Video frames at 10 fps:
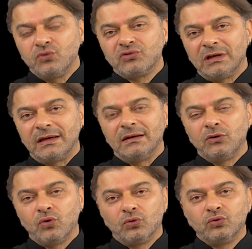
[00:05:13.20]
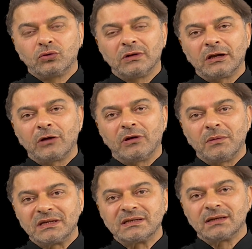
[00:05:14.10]
hücrelerinin yoğunluklarına göre
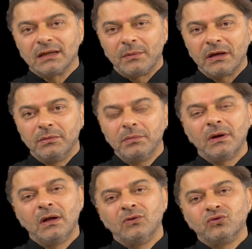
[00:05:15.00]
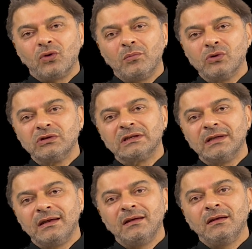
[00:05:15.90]
bir sıralama yapıp
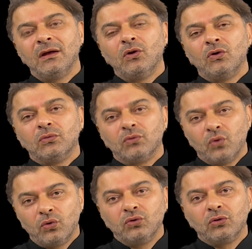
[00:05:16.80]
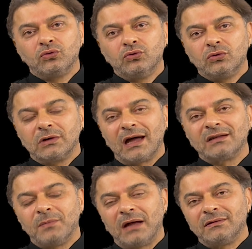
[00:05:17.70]
trombositlerin yoğun olduğu
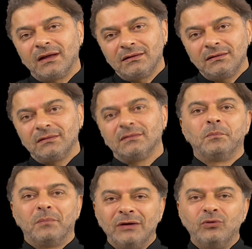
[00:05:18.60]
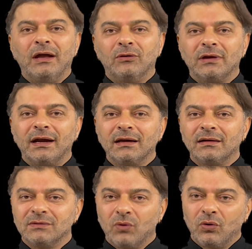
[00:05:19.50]
katmandan manuel
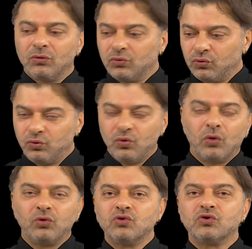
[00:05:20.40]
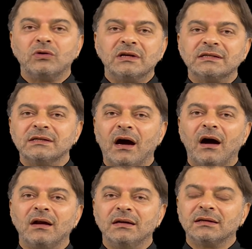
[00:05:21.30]
olarak o döngü sonrası
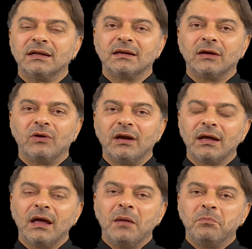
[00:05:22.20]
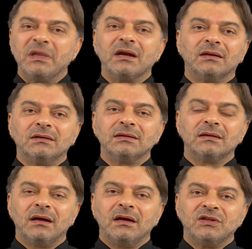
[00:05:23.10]
ağırlıklarına görerek bir anını
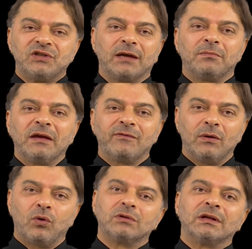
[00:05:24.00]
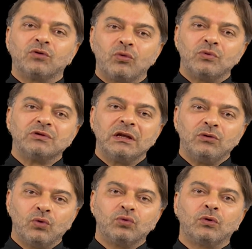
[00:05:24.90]
çekmek ve orada trombositin
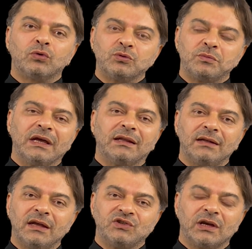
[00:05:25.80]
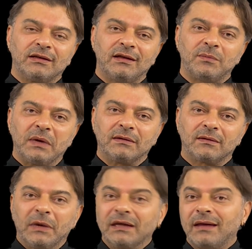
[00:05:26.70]
yoğun olduğumuz bir alana enjekte etmek.
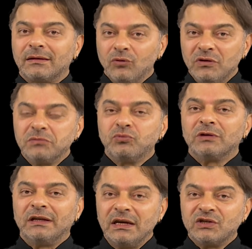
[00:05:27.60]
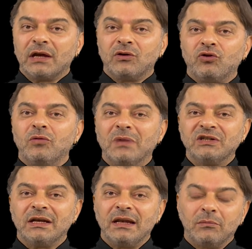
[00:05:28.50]
Peki teknoloji burada ne işe yarıyor?
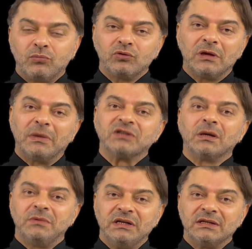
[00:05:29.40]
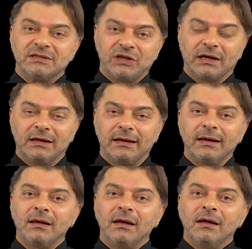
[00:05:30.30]
Magellan burada başka bir şekilde
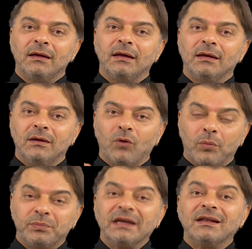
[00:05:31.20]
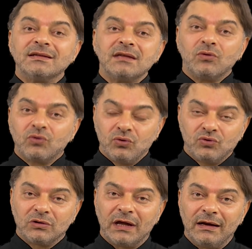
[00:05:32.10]
e, optik lazer
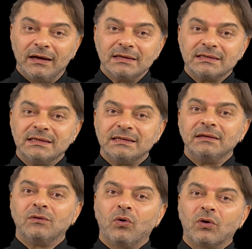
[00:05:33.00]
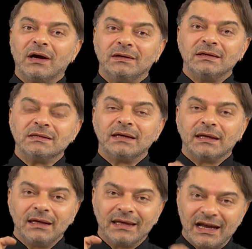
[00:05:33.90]
okuyucularla sizin o
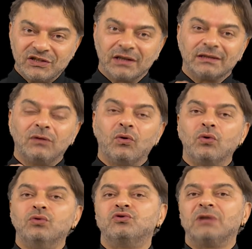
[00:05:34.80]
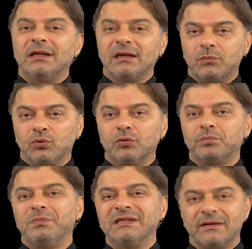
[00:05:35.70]
kanınızdaki gerçekten o hücreleri
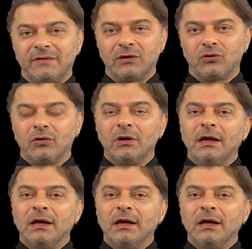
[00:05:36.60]
bulup bize veriyor.